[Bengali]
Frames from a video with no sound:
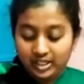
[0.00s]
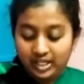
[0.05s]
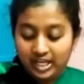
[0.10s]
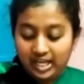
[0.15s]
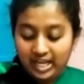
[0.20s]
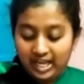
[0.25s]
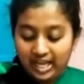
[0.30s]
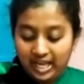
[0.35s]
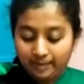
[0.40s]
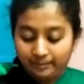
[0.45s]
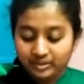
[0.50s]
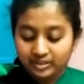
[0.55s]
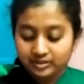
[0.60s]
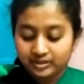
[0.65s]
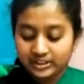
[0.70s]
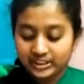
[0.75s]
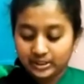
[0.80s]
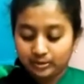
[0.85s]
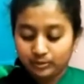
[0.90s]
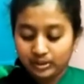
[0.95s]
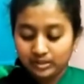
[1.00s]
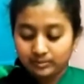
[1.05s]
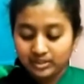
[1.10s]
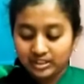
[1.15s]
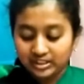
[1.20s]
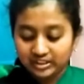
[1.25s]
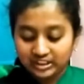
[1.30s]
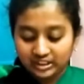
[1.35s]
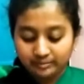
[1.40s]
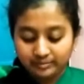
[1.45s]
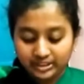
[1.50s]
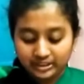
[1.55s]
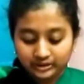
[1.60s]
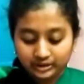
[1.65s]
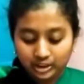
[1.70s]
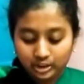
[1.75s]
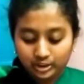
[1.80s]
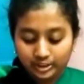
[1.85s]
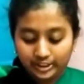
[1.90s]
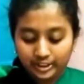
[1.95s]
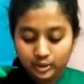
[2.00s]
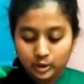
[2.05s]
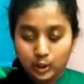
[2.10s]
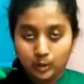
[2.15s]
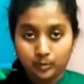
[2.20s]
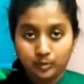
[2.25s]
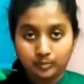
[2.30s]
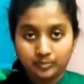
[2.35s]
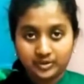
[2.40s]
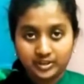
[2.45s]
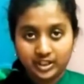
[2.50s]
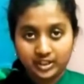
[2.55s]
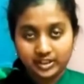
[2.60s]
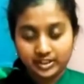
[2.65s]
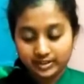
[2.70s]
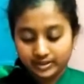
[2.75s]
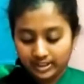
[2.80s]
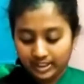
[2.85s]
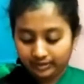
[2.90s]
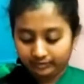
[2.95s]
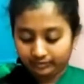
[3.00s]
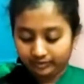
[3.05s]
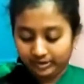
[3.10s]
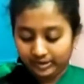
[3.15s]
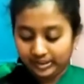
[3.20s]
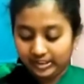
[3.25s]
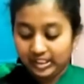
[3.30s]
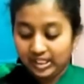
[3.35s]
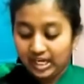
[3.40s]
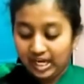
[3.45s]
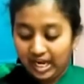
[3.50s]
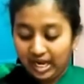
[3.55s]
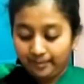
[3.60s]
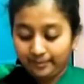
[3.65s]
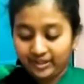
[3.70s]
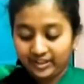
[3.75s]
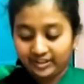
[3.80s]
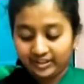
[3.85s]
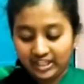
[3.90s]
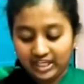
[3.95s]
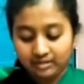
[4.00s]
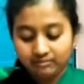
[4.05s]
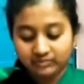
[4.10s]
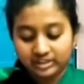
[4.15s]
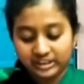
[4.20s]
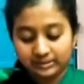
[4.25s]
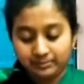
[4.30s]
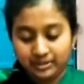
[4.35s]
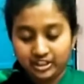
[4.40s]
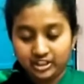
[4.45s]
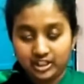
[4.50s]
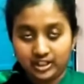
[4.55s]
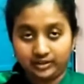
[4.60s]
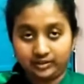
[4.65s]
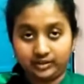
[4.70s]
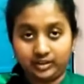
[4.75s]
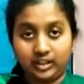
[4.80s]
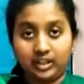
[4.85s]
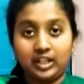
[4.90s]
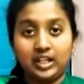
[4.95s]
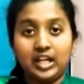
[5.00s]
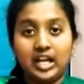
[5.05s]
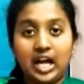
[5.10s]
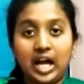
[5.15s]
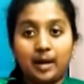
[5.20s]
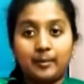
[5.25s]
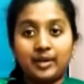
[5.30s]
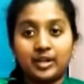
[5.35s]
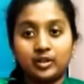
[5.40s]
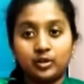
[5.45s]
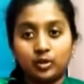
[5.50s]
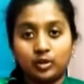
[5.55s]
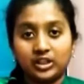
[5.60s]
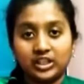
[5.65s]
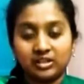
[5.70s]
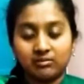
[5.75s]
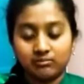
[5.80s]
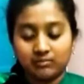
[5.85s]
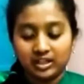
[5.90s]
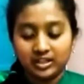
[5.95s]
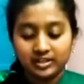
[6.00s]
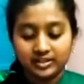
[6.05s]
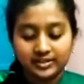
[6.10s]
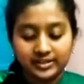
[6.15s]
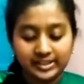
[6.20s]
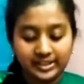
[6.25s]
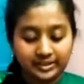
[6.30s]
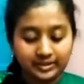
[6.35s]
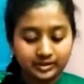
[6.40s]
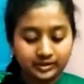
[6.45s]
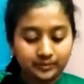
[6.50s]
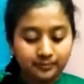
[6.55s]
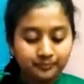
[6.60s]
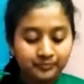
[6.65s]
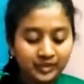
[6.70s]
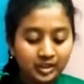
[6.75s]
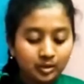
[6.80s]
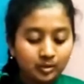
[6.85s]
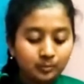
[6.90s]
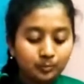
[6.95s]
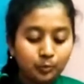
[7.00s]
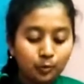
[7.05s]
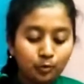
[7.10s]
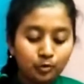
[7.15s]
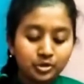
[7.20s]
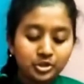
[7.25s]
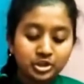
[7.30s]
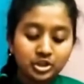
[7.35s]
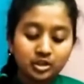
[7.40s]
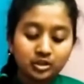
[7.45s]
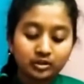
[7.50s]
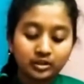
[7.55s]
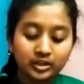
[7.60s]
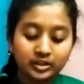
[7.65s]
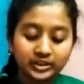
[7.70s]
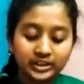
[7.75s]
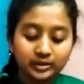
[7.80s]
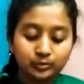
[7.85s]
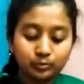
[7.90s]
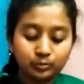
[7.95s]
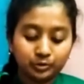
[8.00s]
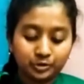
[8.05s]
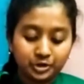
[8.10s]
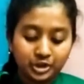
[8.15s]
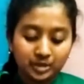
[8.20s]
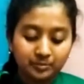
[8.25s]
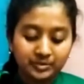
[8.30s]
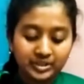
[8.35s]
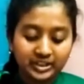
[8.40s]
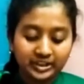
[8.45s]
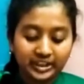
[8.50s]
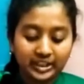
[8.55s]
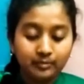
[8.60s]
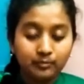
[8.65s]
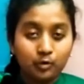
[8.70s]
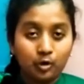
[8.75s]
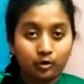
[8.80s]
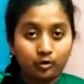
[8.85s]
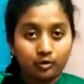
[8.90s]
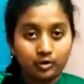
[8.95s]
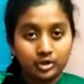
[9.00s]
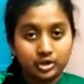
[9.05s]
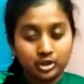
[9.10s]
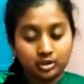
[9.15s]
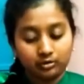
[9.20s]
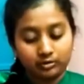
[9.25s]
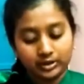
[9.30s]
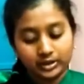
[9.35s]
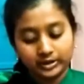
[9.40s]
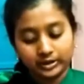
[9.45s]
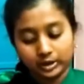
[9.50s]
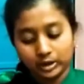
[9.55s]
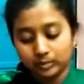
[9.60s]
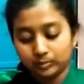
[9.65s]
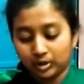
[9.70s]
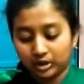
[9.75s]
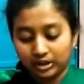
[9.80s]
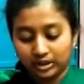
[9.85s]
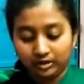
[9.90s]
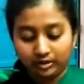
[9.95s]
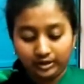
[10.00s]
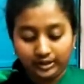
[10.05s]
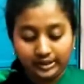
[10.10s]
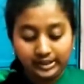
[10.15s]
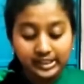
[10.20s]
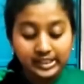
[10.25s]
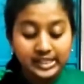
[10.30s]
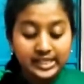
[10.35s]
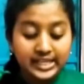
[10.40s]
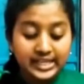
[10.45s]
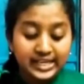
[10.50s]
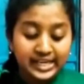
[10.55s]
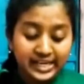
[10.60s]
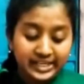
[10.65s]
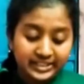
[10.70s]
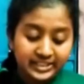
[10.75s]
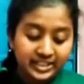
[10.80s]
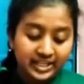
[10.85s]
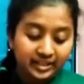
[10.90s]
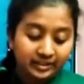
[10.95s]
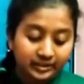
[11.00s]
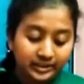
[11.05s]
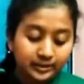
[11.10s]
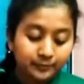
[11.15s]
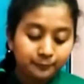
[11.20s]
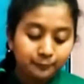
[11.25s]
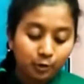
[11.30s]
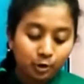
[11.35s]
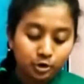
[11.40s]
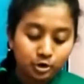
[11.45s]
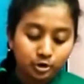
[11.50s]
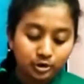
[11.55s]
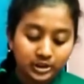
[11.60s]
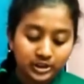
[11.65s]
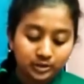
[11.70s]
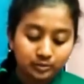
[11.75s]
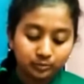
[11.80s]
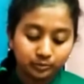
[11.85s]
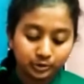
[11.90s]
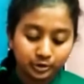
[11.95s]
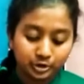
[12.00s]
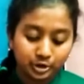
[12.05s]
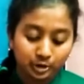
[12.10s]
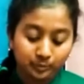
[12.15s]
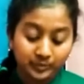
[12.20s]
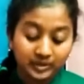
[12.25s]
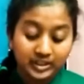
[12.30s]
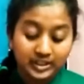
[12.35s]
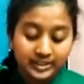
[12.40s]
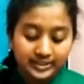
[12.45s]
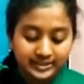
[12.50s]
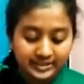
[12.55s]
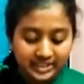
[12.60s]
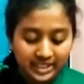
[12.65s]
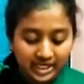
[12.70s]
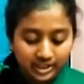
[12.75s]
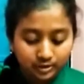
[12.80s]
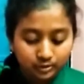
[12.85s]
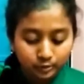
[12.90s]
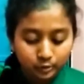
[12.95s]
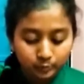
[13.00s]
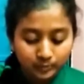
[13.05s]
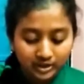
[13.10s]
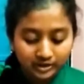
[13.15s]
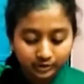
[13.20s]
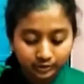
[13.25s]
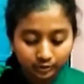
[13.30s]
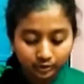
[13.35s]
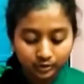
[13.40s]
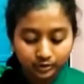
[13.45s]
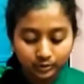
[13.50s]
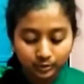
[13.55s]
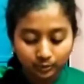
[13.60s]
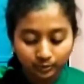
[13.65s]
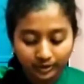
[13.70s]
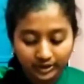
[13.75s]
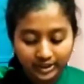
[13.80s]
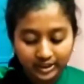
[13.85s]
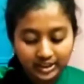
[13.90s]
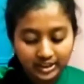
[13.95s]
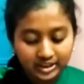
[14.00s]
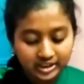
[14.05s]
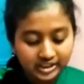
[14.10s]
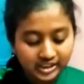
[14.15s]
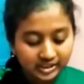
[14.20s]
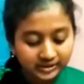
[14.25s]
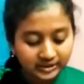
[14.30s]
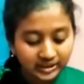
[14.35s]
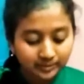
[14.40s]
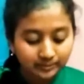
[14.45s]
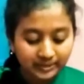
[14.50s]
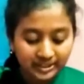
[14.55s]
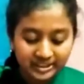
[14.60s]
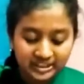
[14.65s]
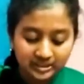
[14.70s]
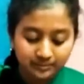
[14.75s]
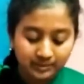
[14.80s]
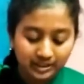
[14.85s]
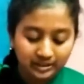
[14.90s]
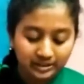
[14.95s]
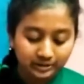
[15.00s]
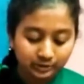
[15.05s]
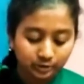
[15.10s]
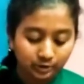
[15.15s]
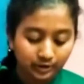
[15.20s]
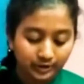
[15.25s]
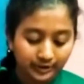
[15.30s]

আমি শিউলি বালিকা বিদ্যালয়ের নবম শ্রেণীর ছাত্রী আমার নাম দীপা সাঁতরা আমার রোল নাম্বার সিক্স পৌষ সংক্রান্তি উৎসবটিকে মকর সংক্রান্তিও বলা হয় এটি একটি ফসলীয় উৎসব যা শুধুমাত্র দক্ষিণ এশিয়াতেই বেশি পালিত হয়